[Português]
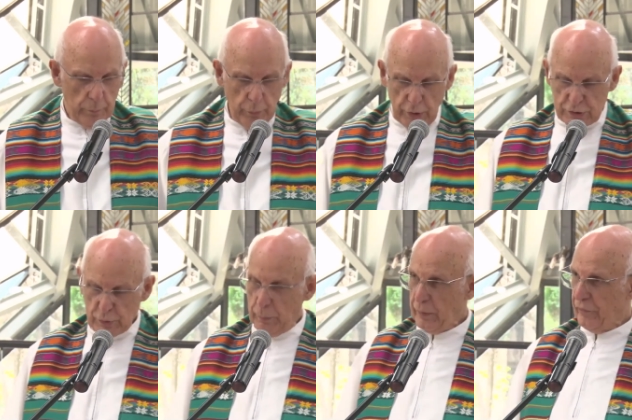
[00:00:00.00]
Por
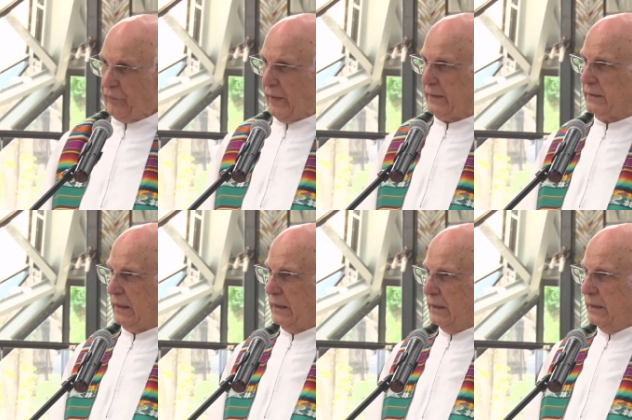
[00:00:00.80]
isso o
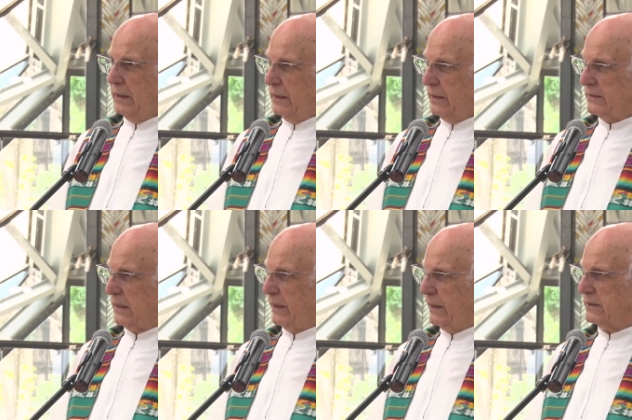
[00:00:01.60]
profeta
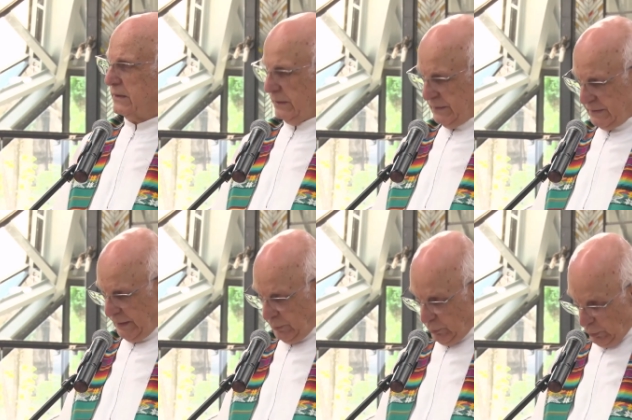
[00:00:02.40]
Isaías está
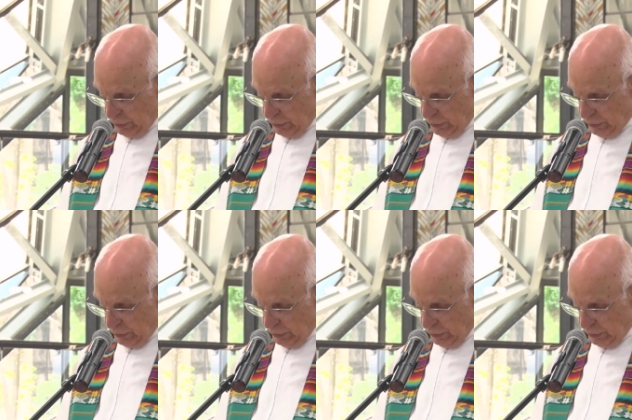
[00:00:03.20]
dizendo